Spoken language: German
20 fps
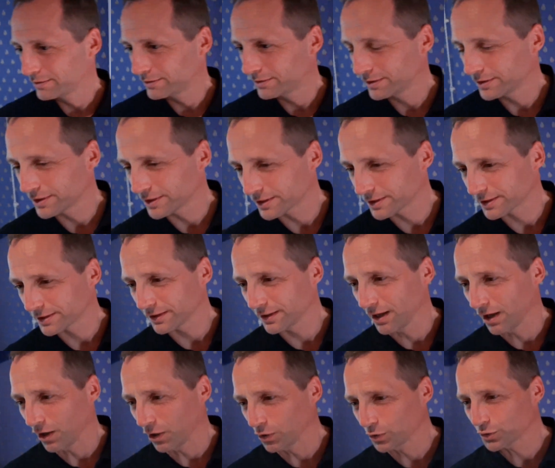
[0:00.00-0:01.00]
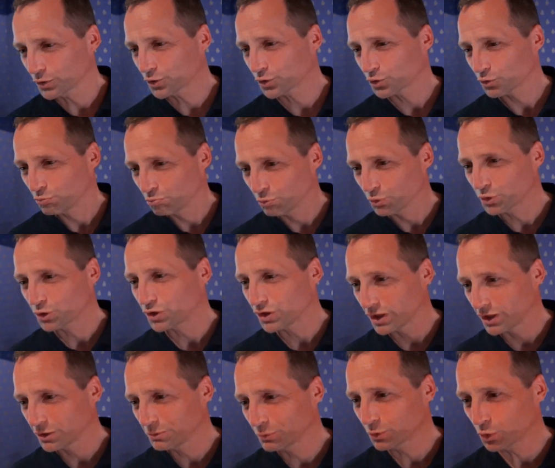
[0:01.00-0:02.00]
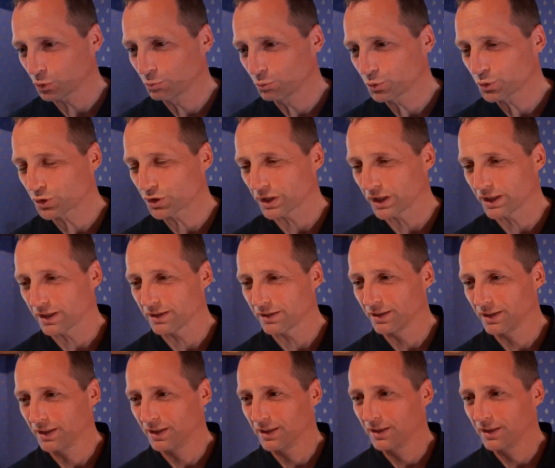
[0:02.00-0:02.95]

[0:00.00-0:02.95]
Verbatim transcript: Dieses Haus, Museum, Dommusee,